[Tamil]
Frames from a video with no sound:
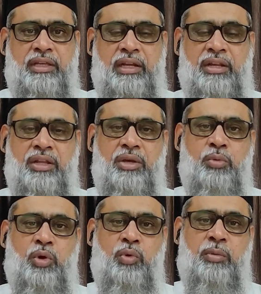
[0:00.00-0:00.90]
என்று
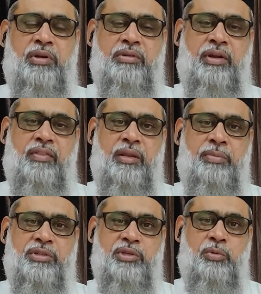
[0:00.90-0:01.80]
ஒருவர் மற்ற இடத்திலே
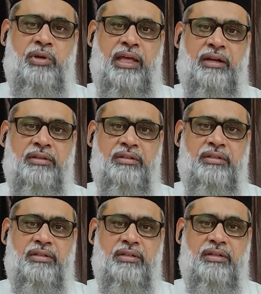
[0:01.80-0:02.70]
பேசிக் கொண்டார்கள்
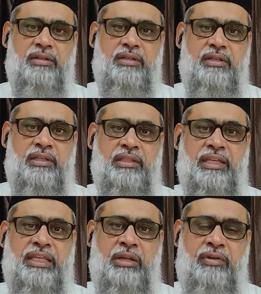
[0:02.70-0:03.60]
இந்த
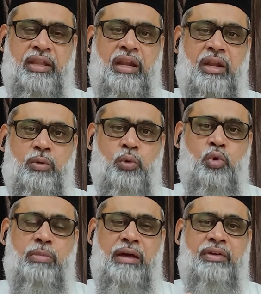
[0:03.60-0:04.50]
இருவரில்
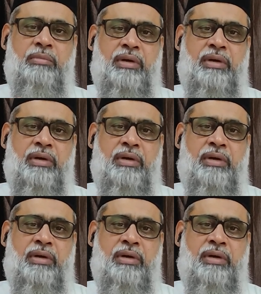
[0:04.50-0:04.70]
ஒக்குபாவின்